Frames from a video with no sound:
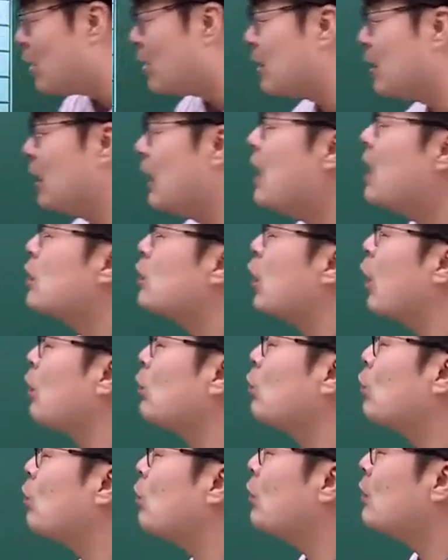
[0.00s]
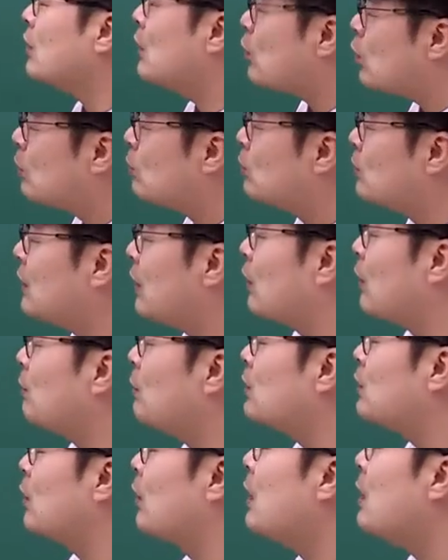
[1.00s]
읽기, 정도권 읽고 문제
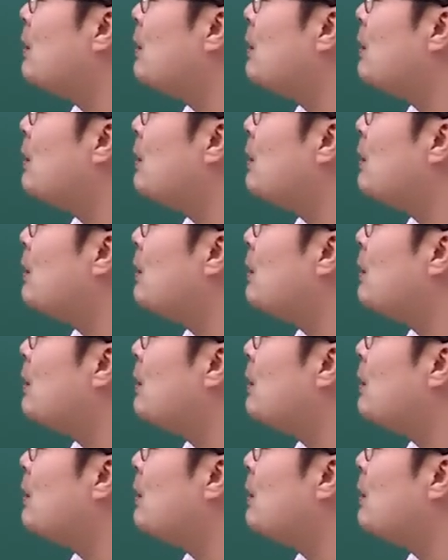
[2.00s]
넘어서